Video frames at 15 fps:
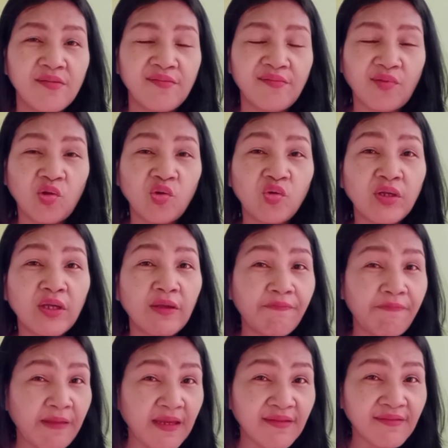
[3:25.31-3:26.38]
So, yung
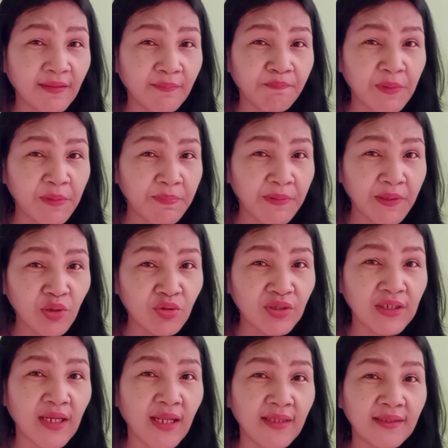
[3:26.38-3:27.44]
effects ang
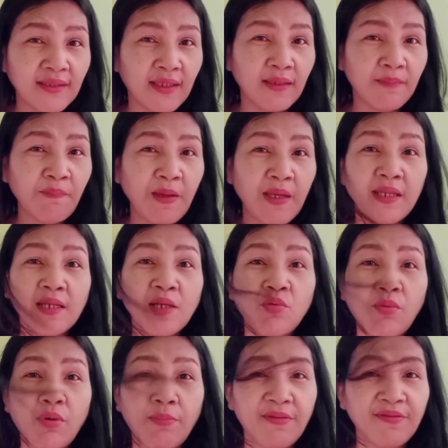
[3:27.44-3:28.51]
pipindutin natin para
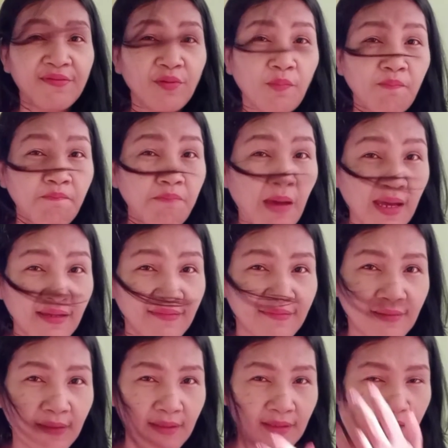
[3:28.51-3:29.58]
lumabas yung box
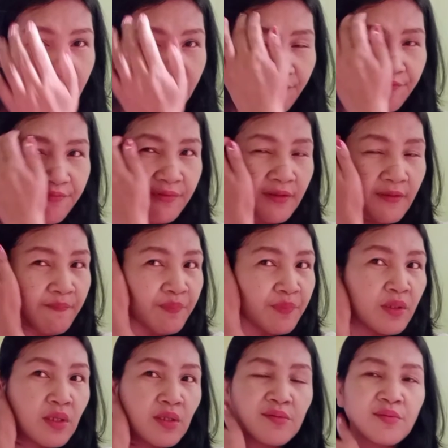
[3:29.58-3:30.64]
na GIF.
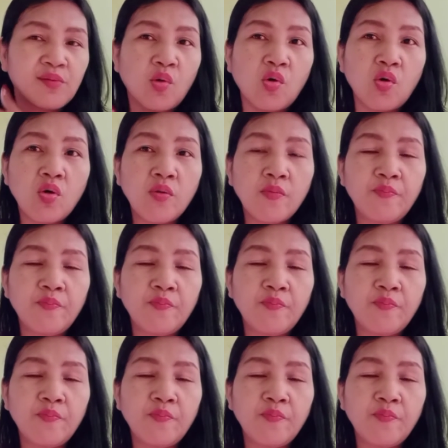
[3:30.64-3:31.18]
So,